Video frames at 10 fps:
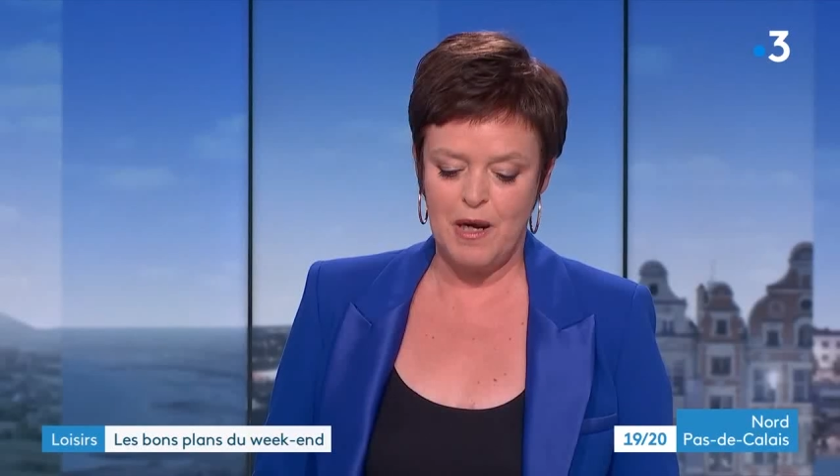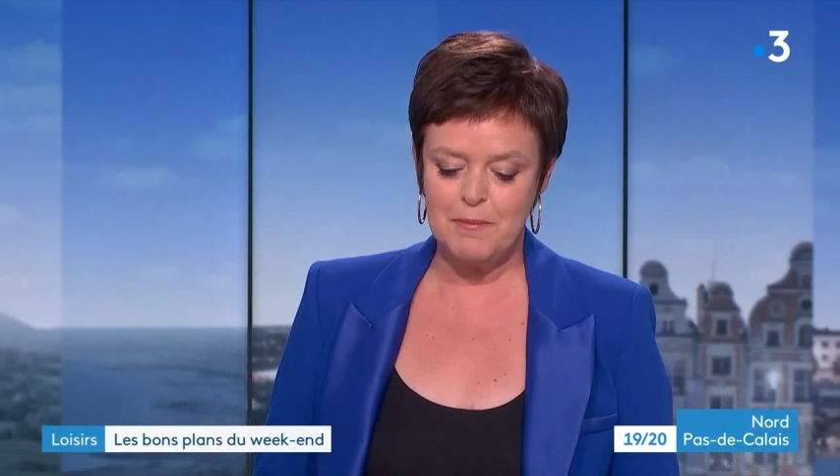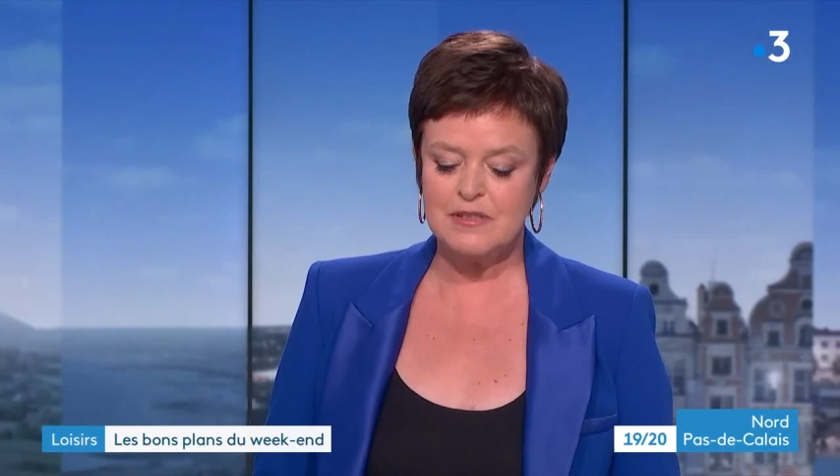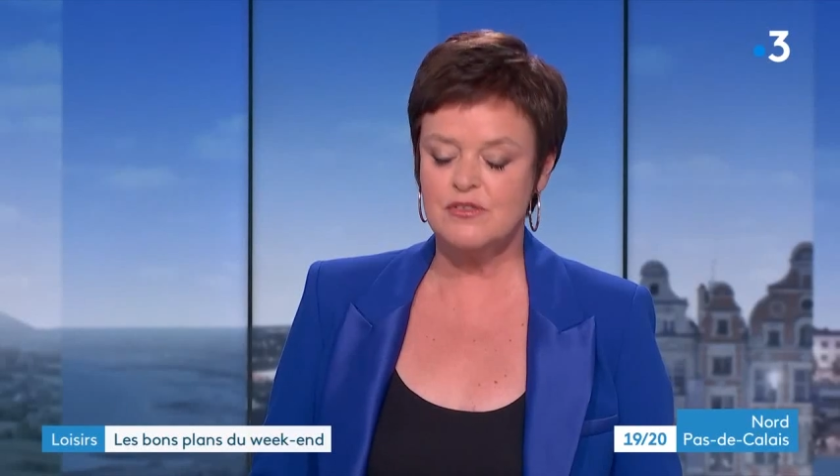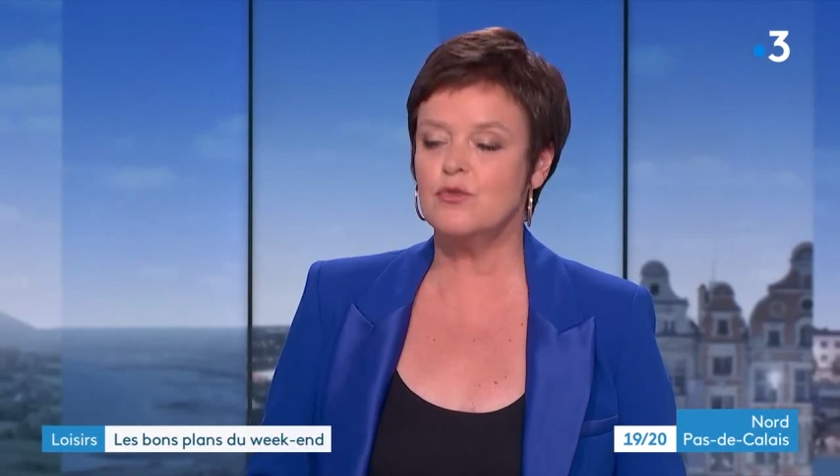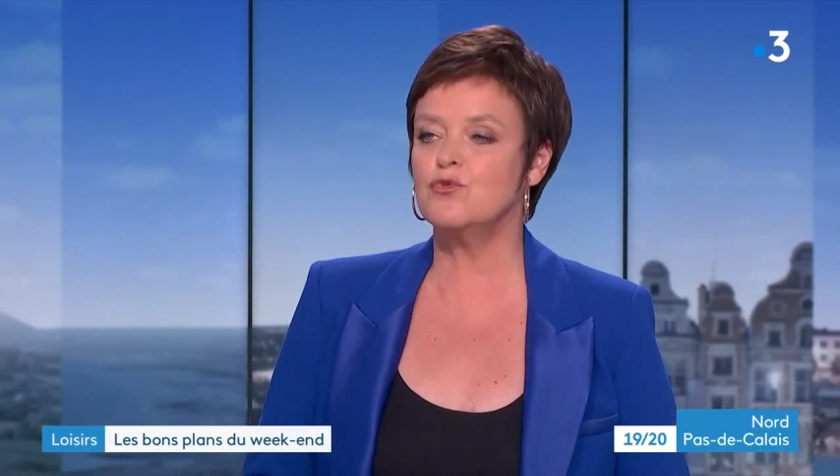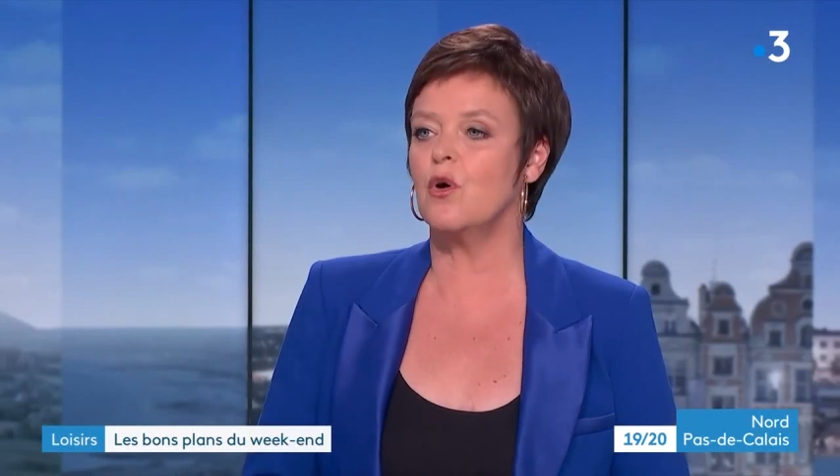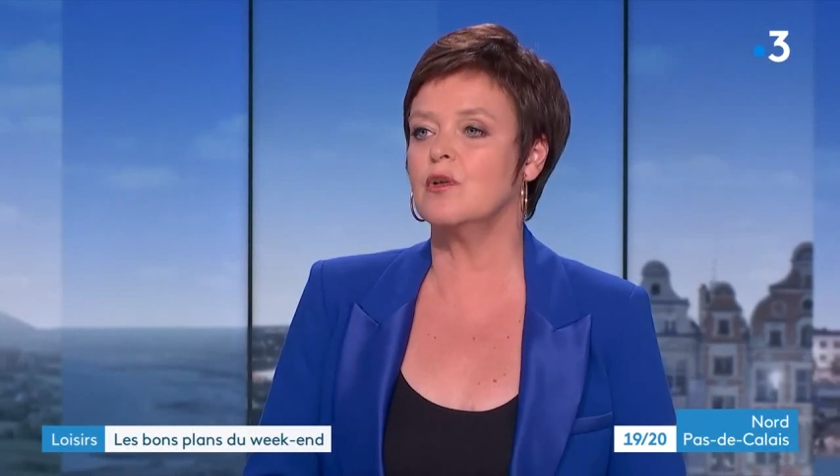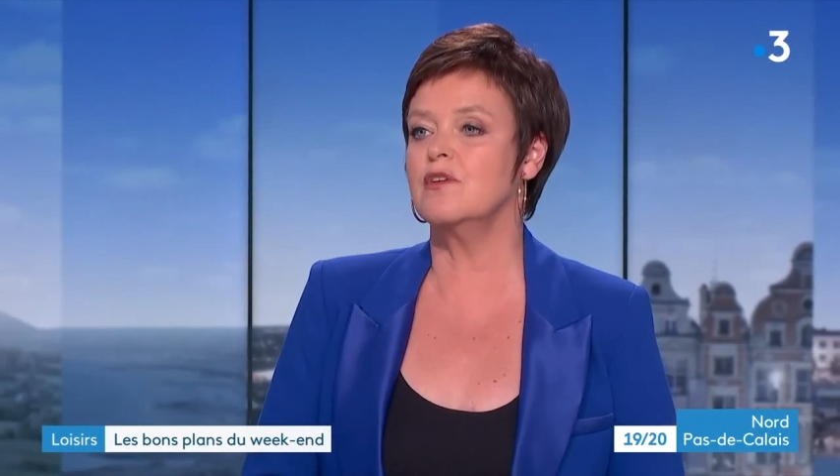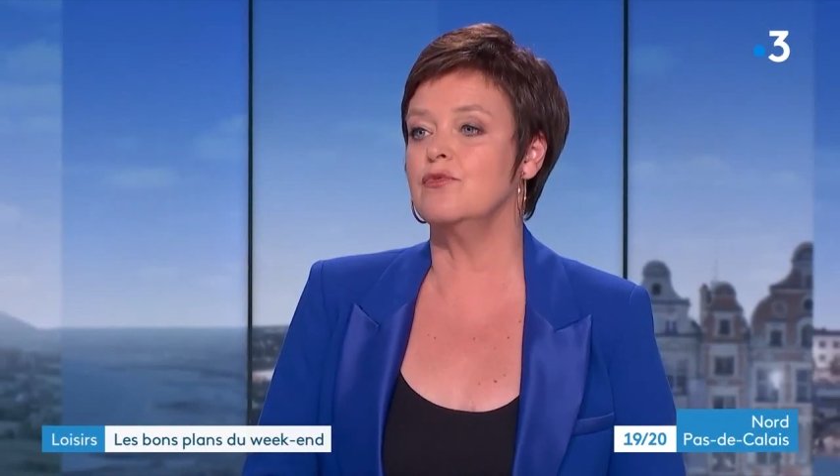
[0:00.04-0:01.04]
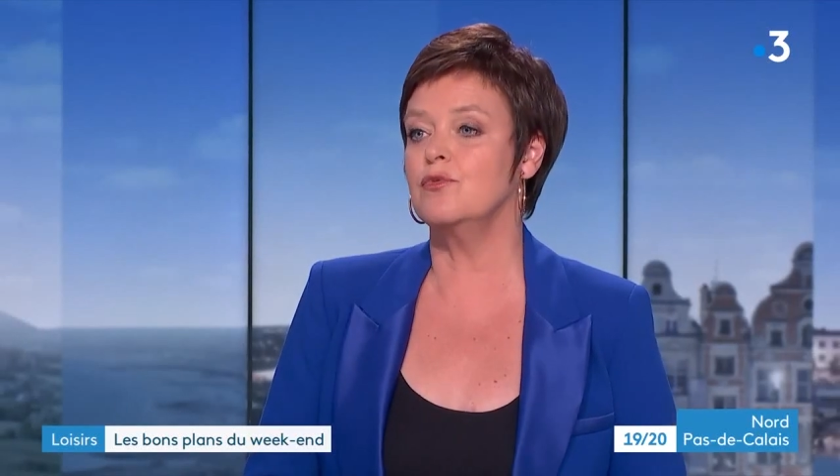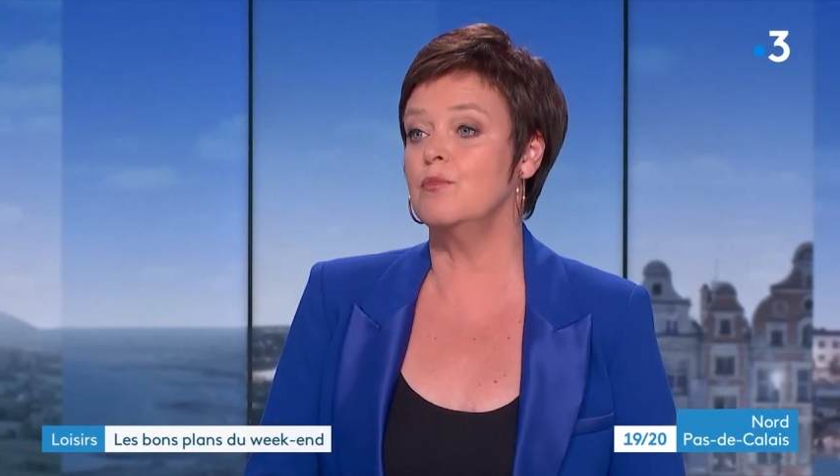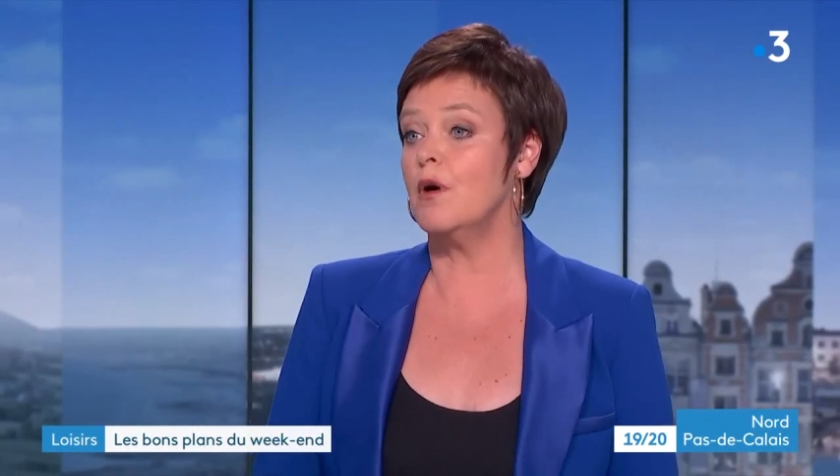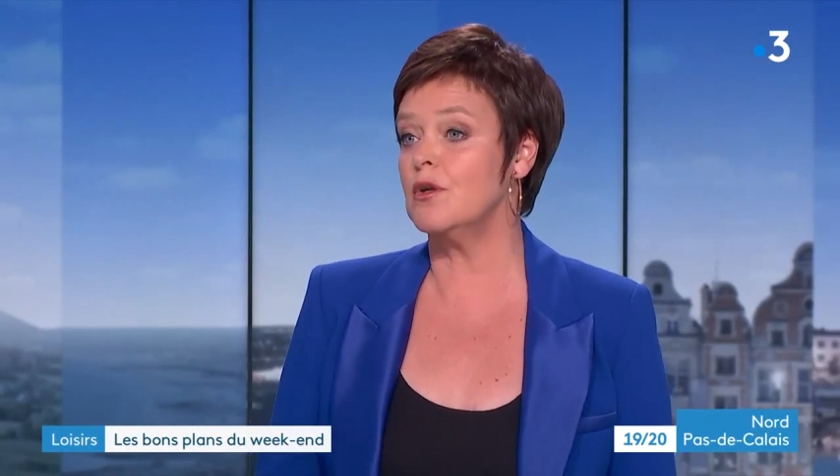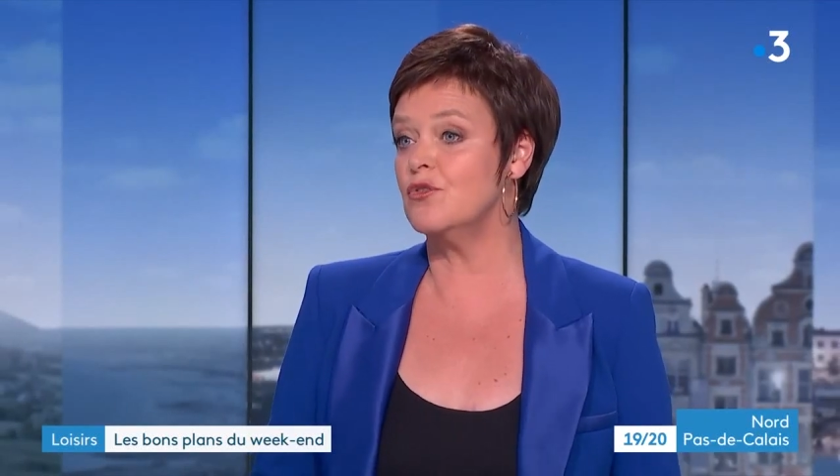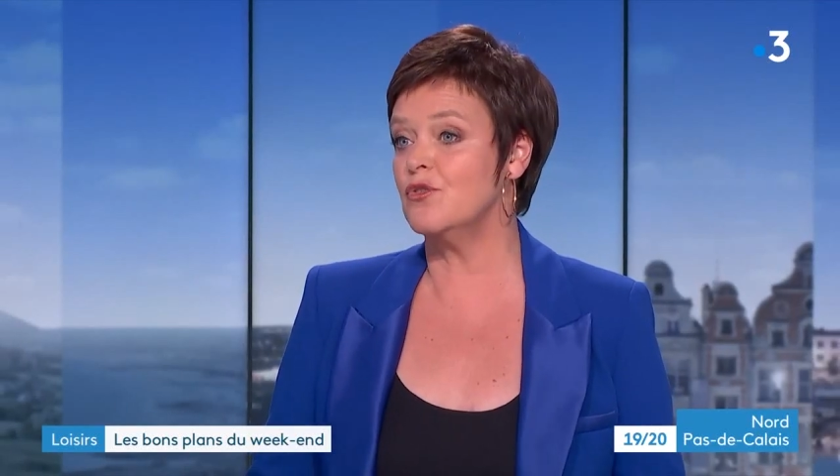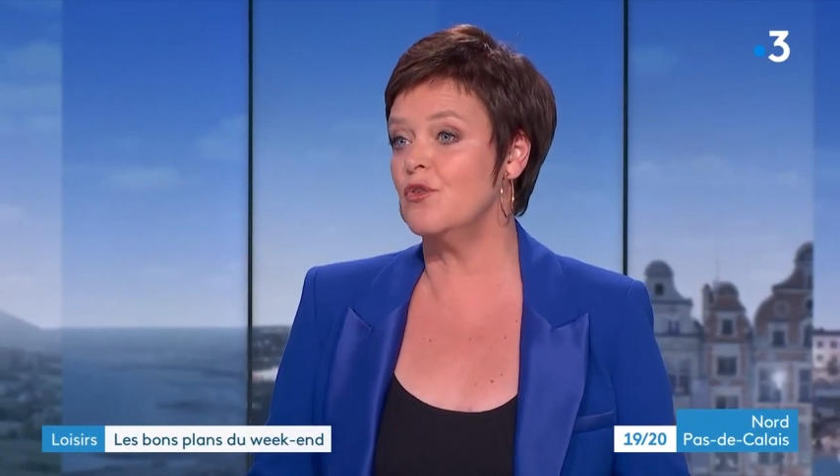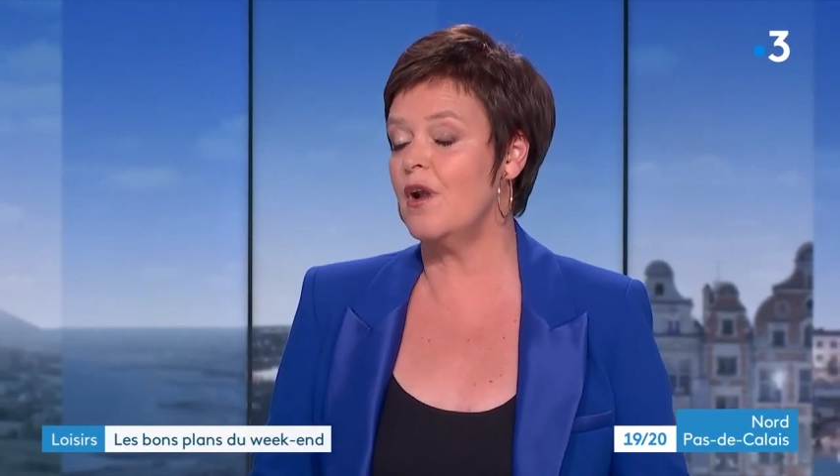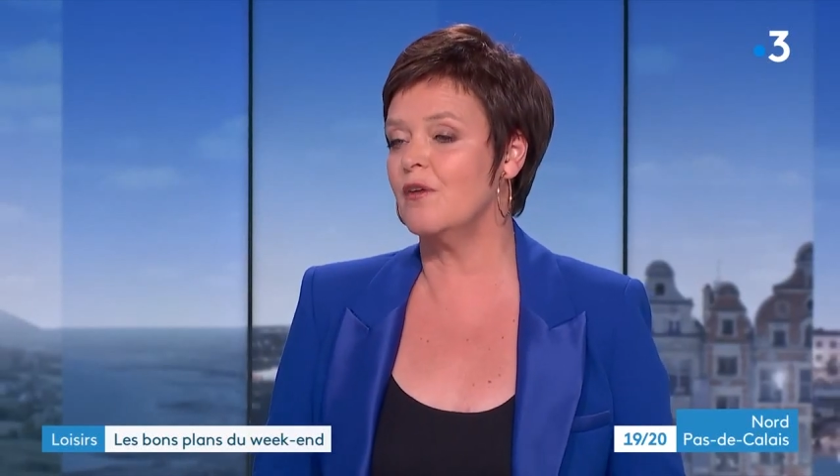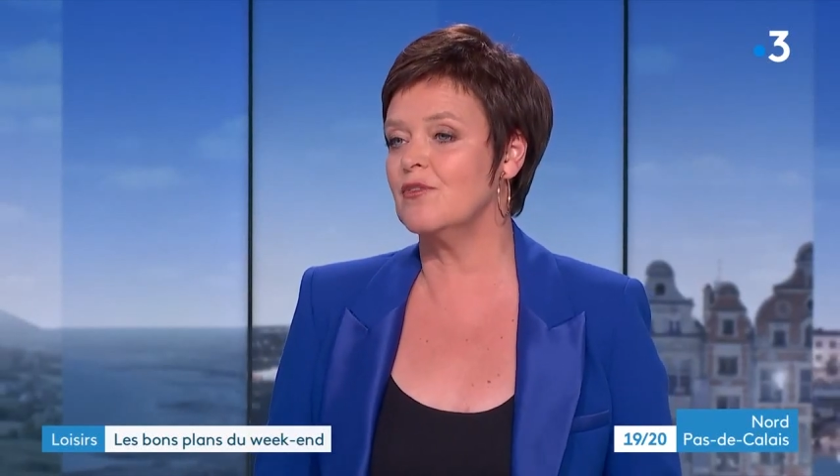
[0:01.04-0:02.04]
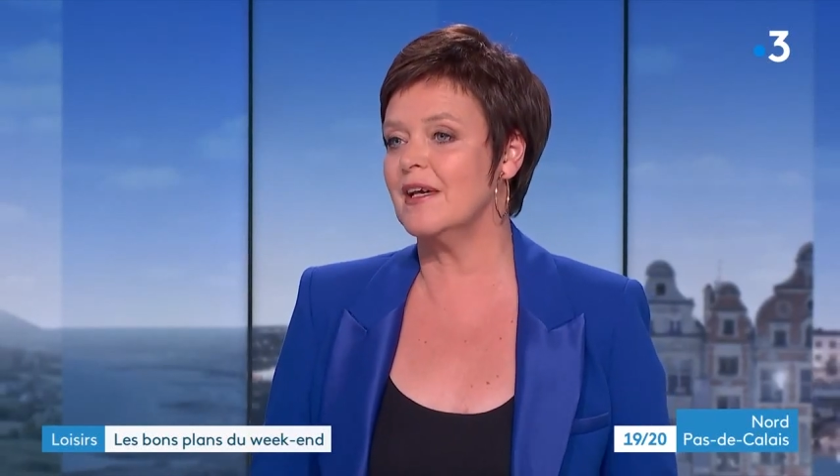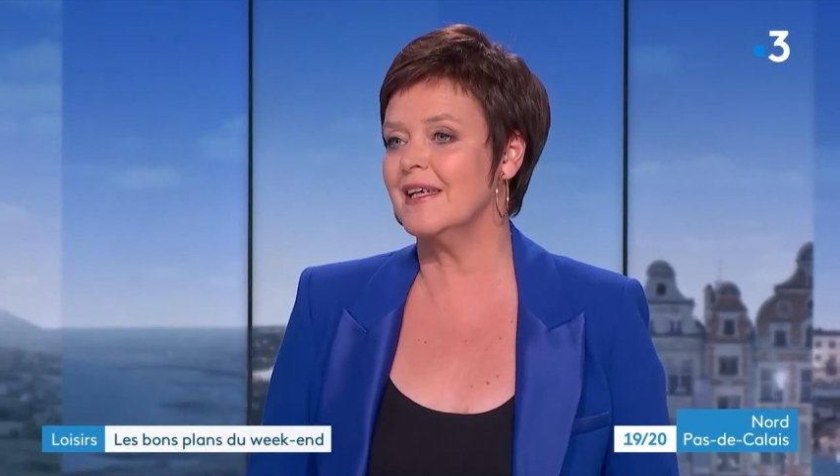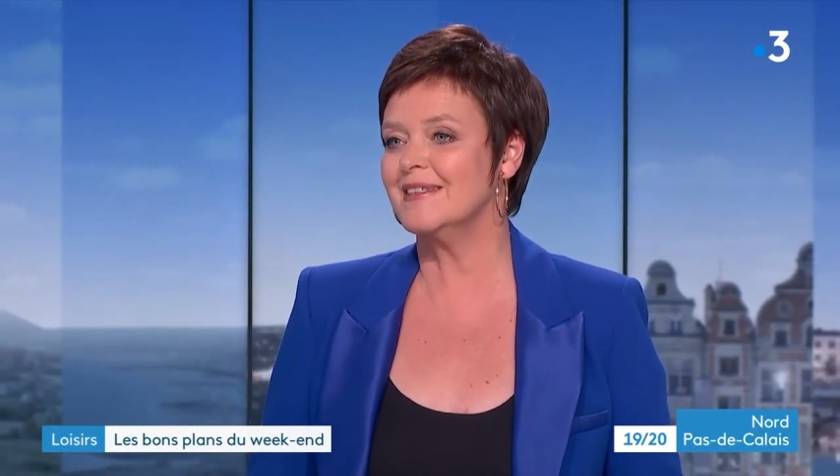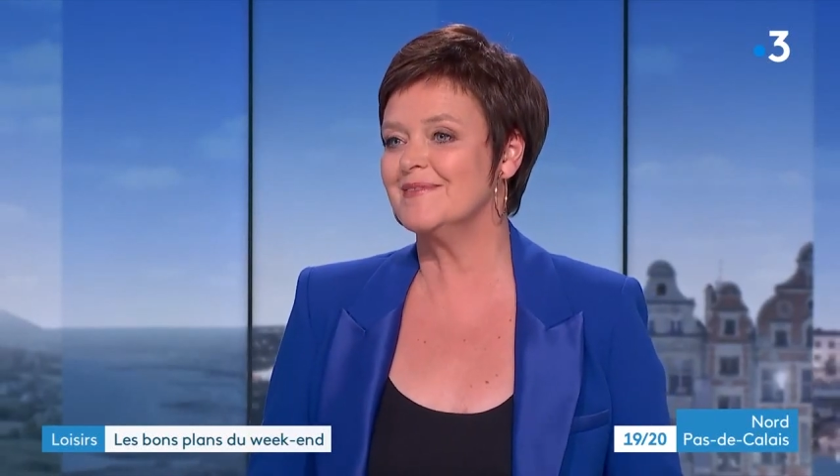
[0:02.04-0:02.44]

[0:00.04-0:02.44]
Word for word: parle maintenant du rendez-vous mode de la rentrée.